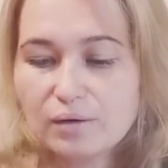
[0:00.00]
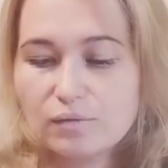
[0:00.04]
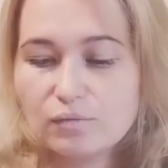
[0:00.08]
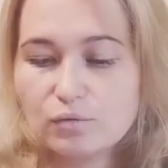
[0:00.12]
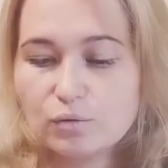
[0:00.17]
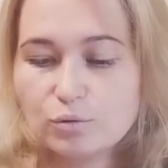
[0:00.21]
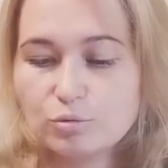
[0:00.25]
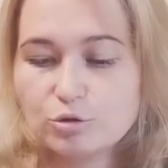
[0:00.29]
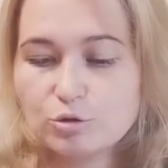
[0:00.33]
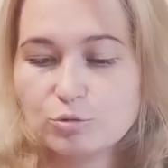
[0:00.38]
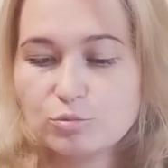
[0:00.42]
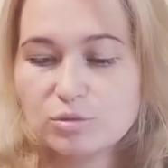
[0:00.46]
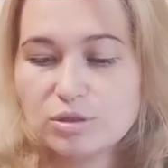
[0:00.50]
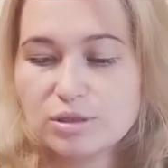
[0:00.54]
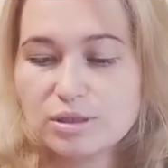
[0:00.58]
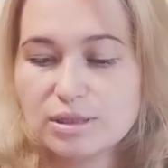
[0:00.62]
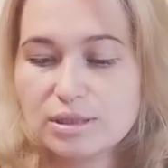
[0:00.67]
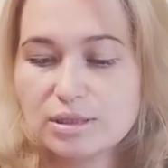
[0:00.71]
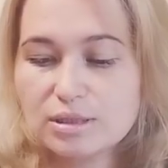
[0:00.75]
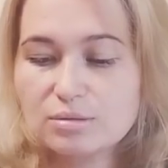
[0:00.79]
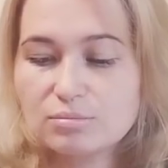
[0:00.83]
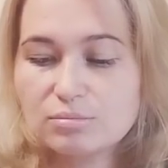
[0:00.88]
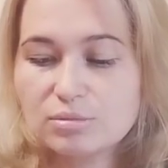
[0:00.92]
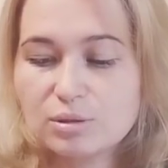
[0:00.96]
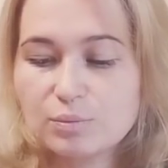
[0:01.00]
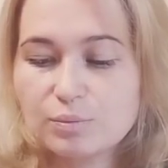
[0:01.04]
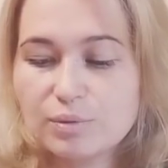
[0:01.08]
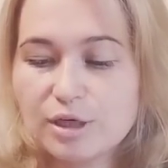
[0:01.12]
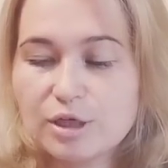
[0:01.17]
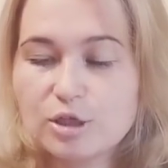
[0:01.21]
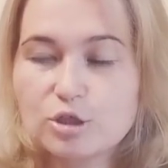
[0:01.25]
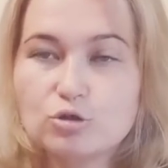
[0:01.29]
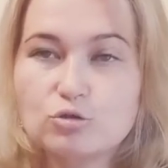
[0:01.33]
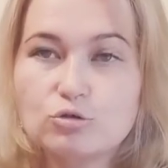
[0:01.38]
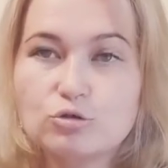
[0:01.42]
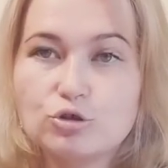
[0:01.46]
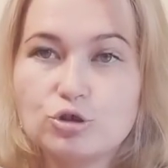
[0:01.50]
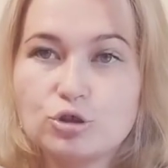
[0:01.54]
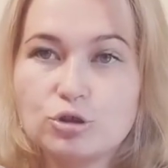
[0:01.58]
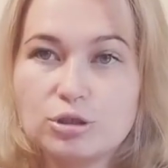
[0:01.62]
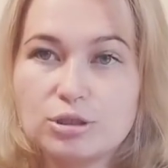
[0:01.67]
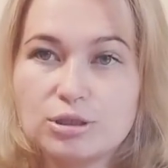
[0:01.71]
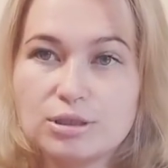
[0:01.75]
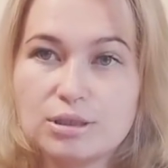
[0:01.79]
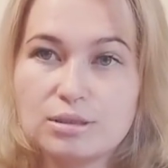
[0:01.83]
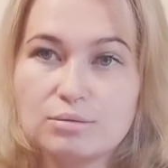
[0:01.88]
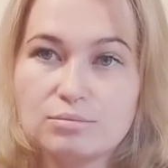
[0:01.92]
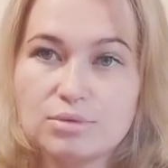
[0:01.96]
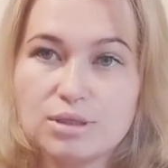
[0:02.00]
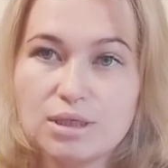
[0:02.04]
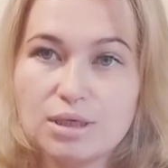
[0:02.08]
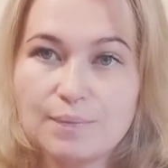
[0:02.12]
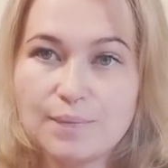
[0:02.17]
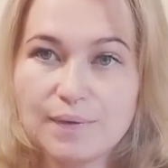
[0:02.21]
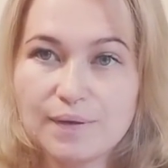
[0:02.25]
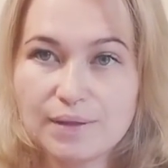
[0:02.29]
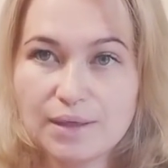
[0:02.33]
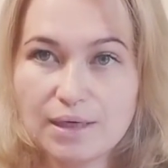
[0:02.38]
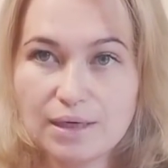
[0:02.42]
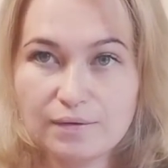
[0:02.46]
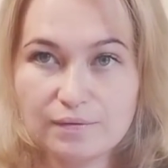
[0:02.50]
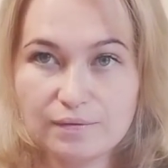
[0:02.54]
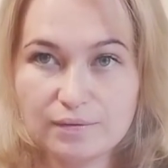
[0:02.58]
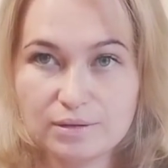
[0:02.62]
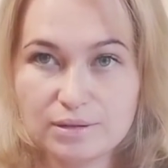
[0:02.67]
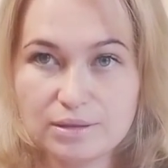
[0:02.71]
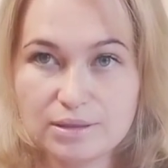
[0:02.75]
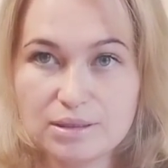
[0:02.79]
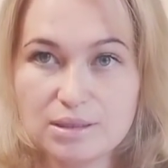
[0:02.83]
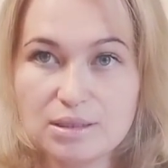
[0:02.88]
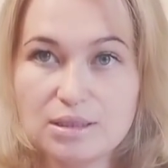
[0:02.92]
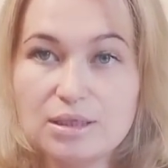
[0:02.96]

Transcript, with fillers: В общем и целом, мне пряжа очень на самом деле понравилась.